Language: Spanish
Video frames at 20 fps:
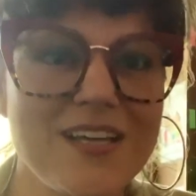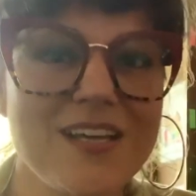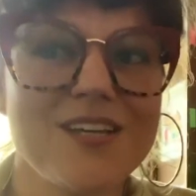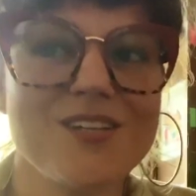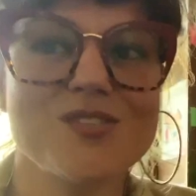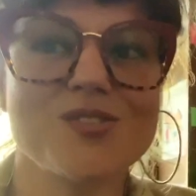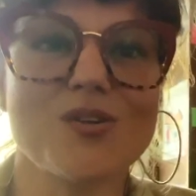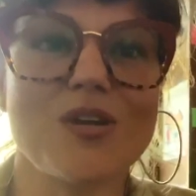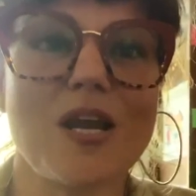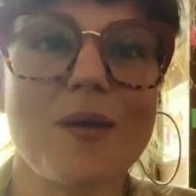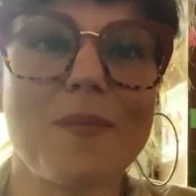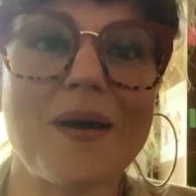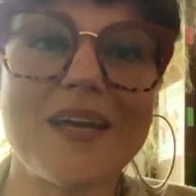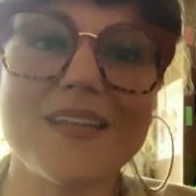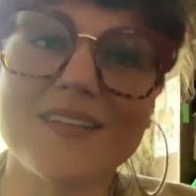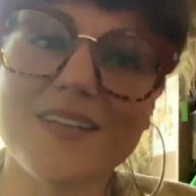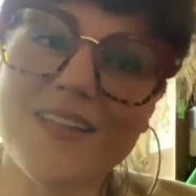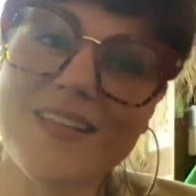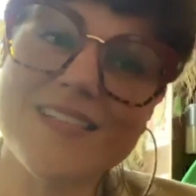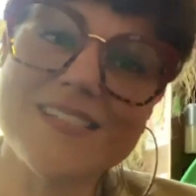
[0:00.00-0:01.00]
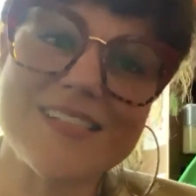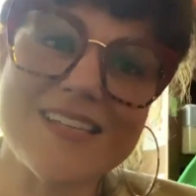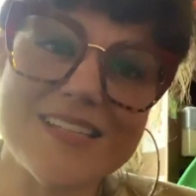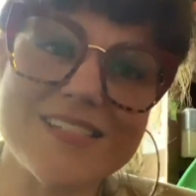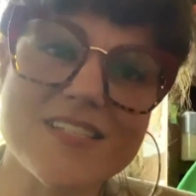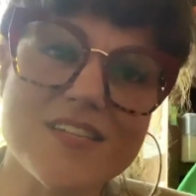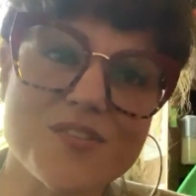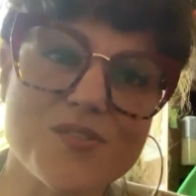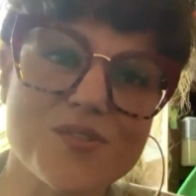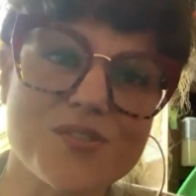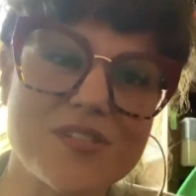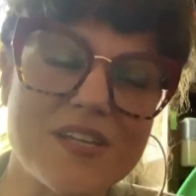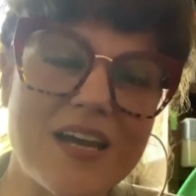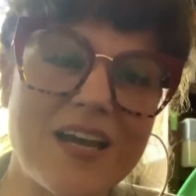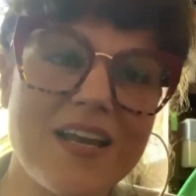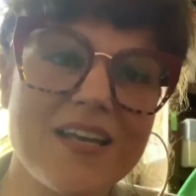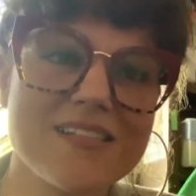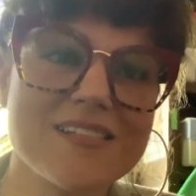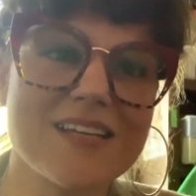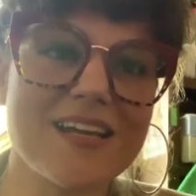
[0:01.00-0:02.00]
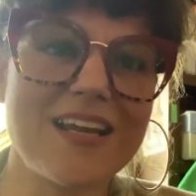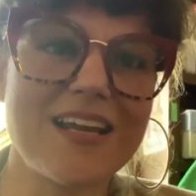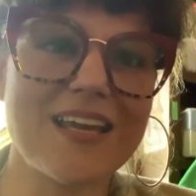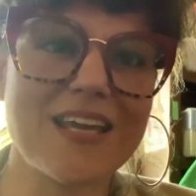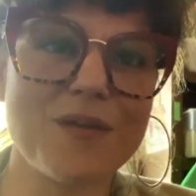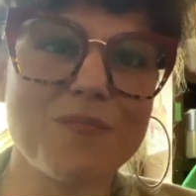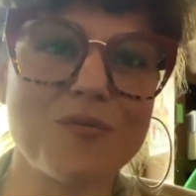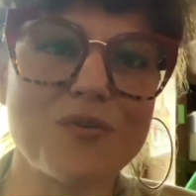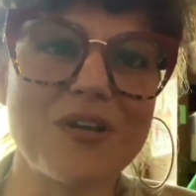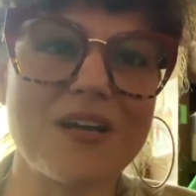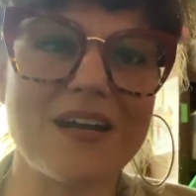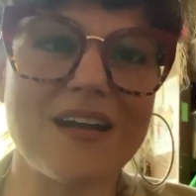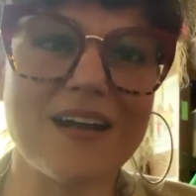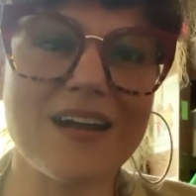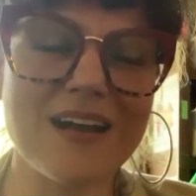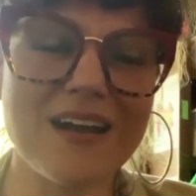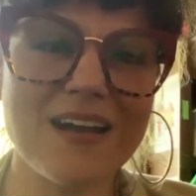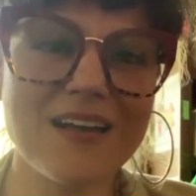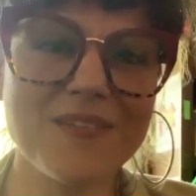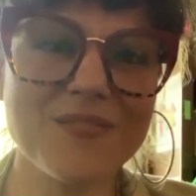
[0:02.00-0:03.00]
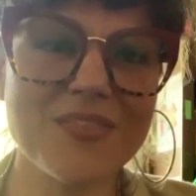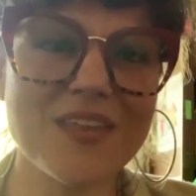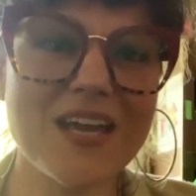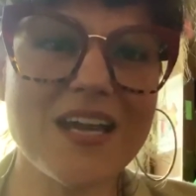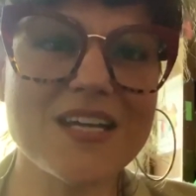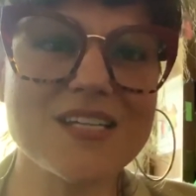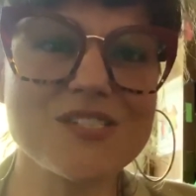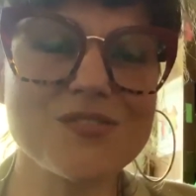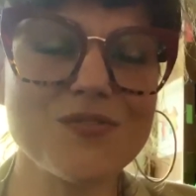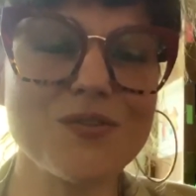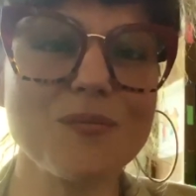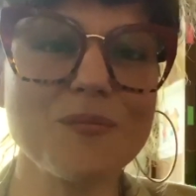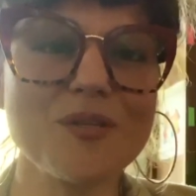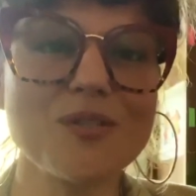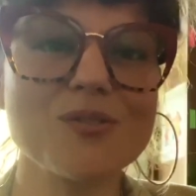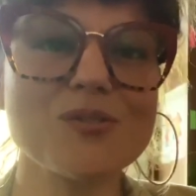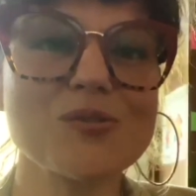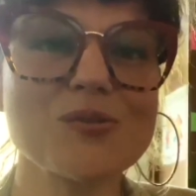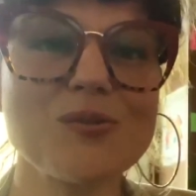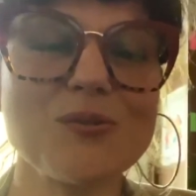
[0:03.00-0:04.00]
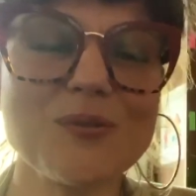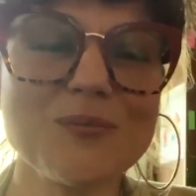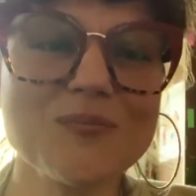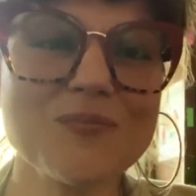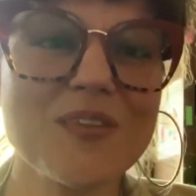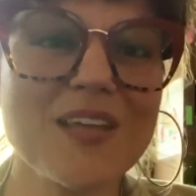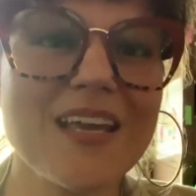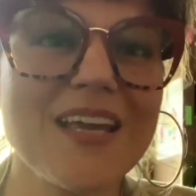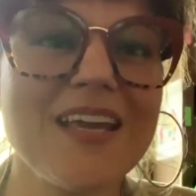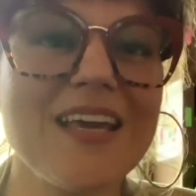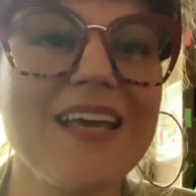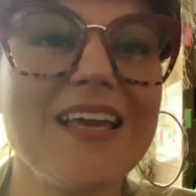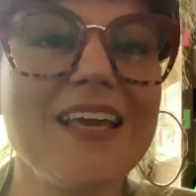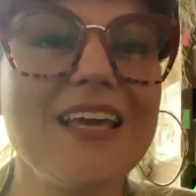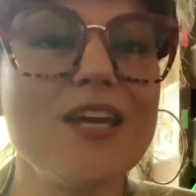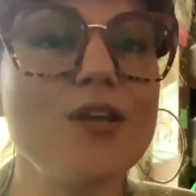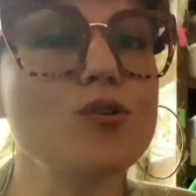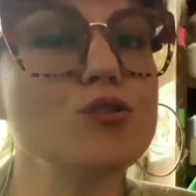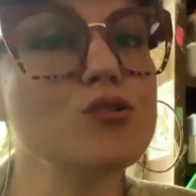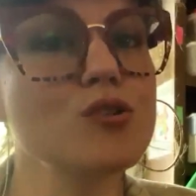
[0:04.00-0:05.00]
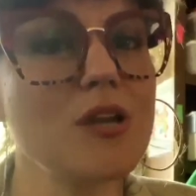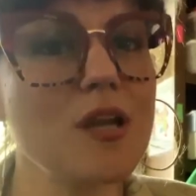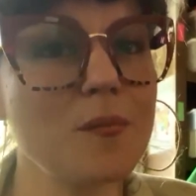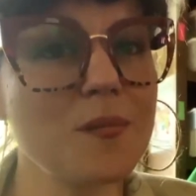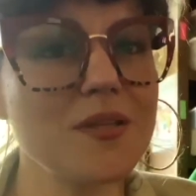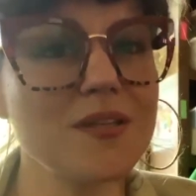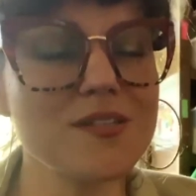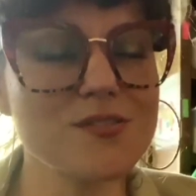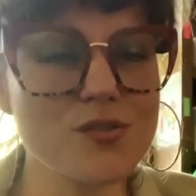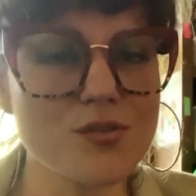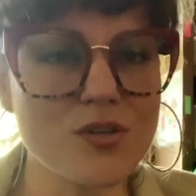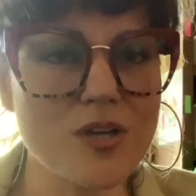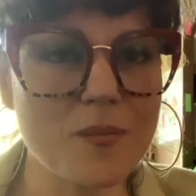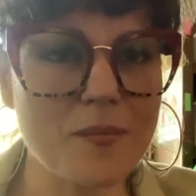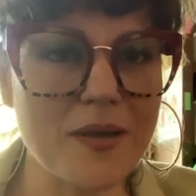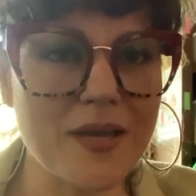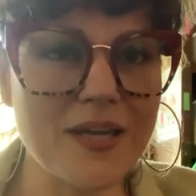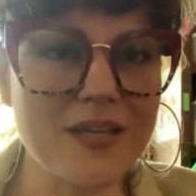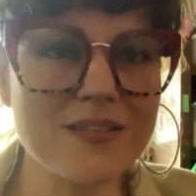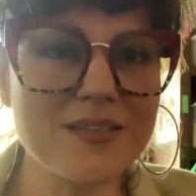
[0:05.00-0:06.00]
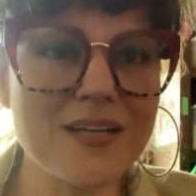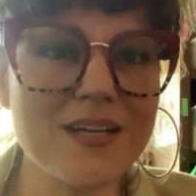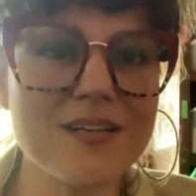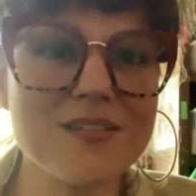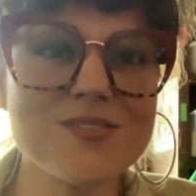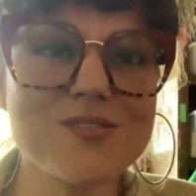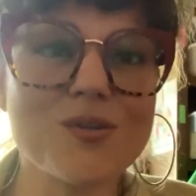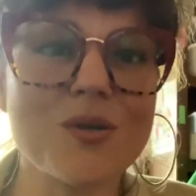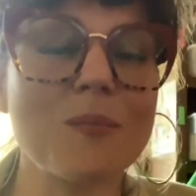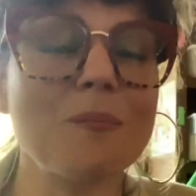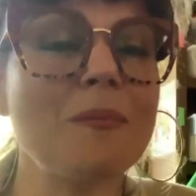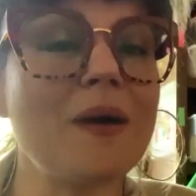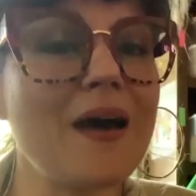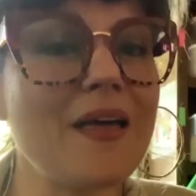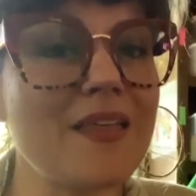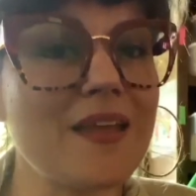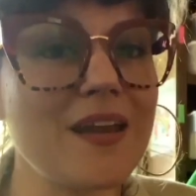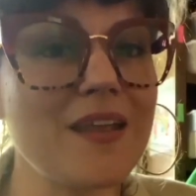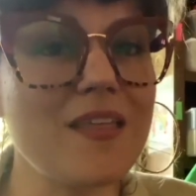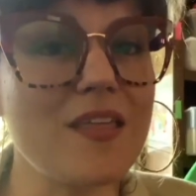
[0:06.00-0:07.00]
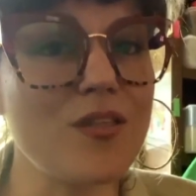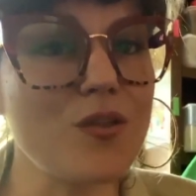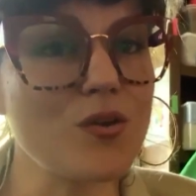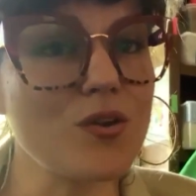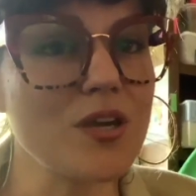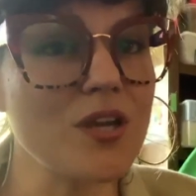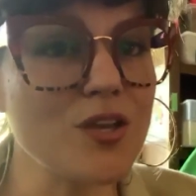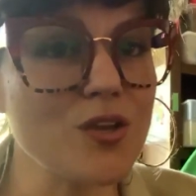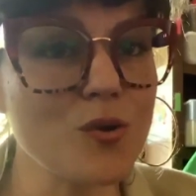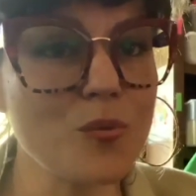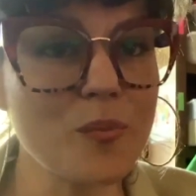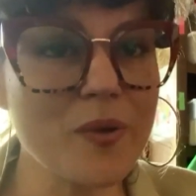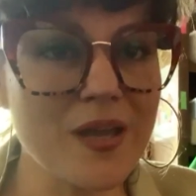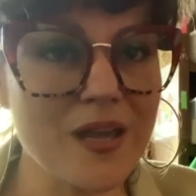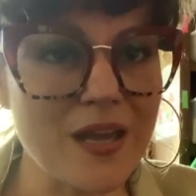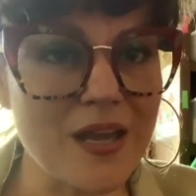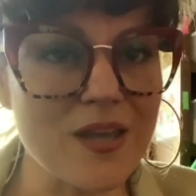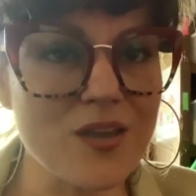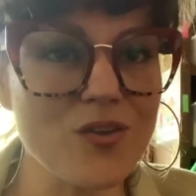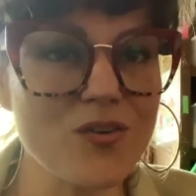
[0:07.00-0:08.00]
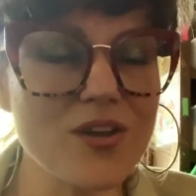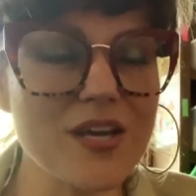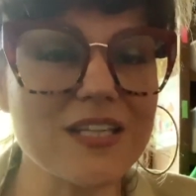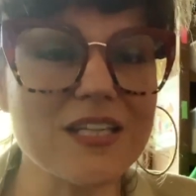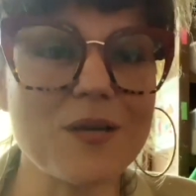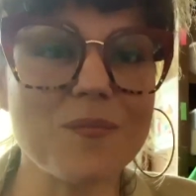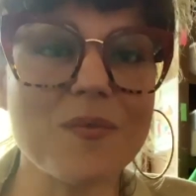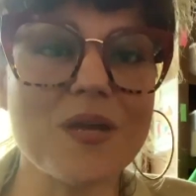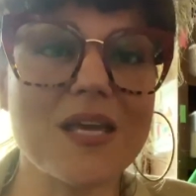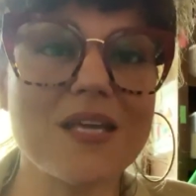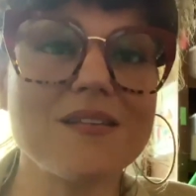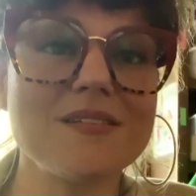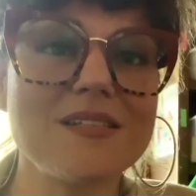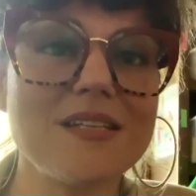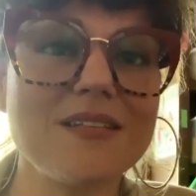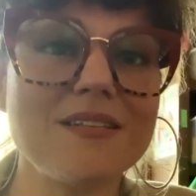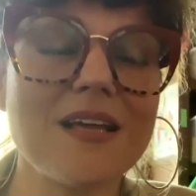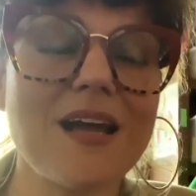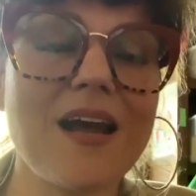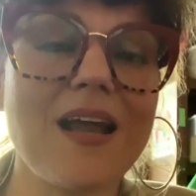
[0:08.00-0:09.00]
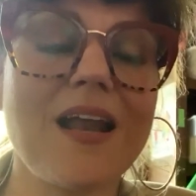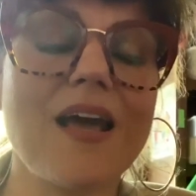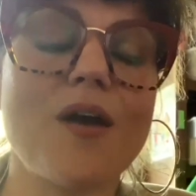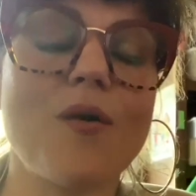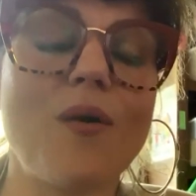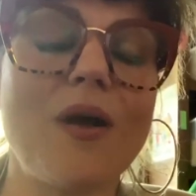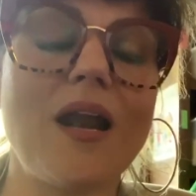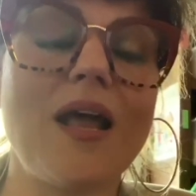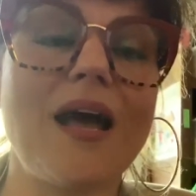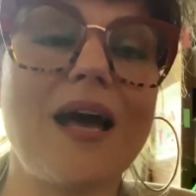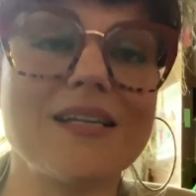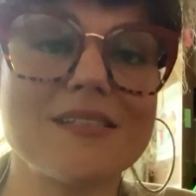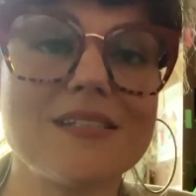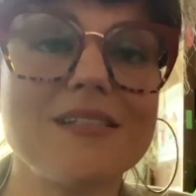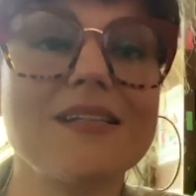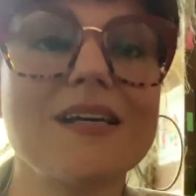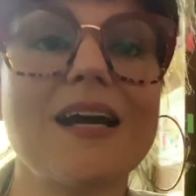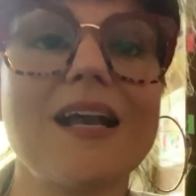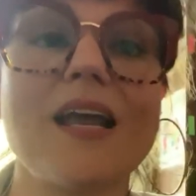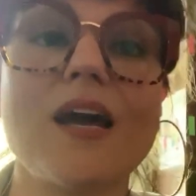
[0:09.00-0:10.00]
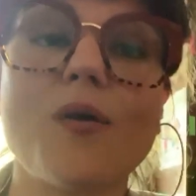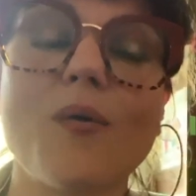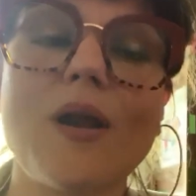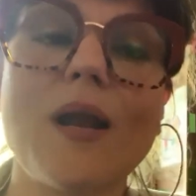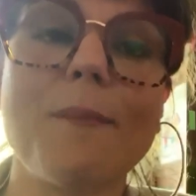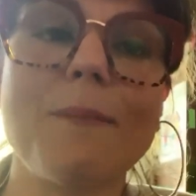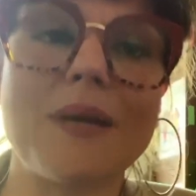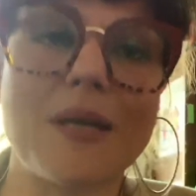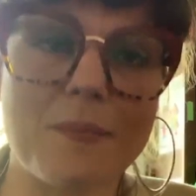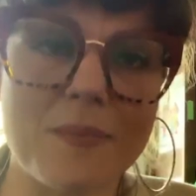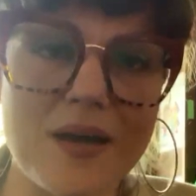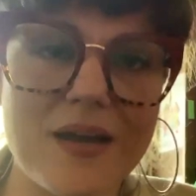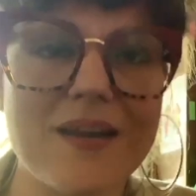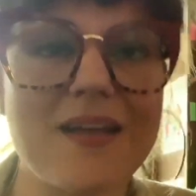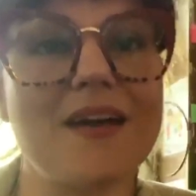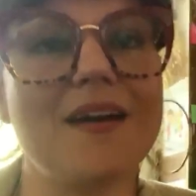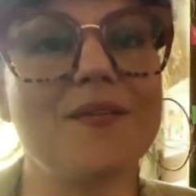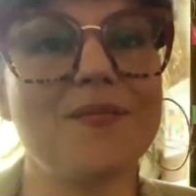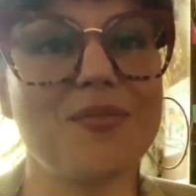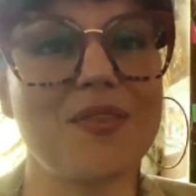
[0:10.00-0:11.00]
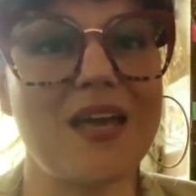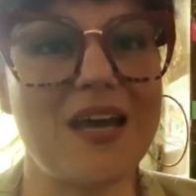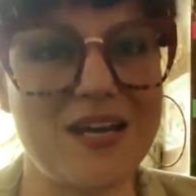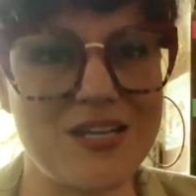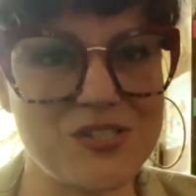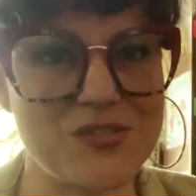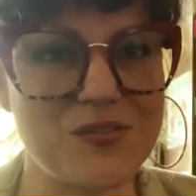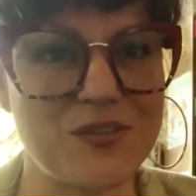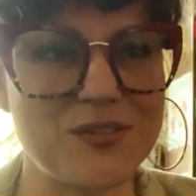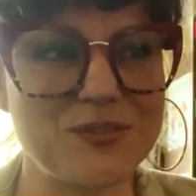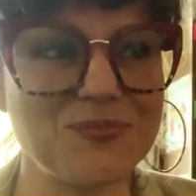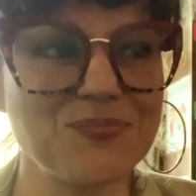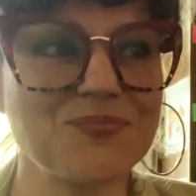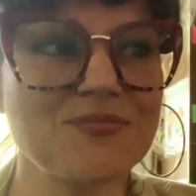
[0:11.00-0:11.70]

Soy la maestra de Ciencias Sociales en el equipo naranja de Asheville Middle School. Y no solamente soy una maestra, soy madre de dos niños pequeños que también a la escuela, asisten a la escuela primaria de Asheville.